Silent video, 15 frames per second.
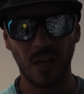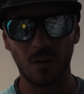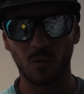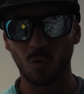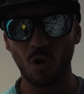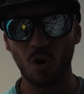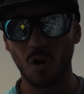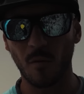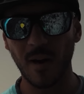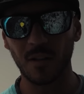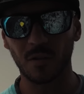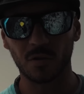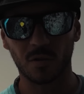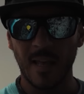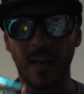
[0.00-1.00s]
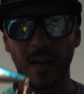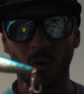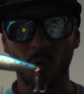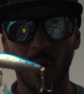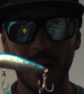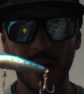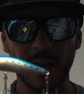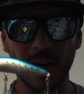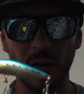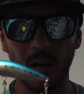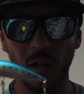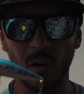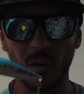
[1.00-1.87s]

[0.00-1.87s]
algunos robados. Y la aguja que he clavado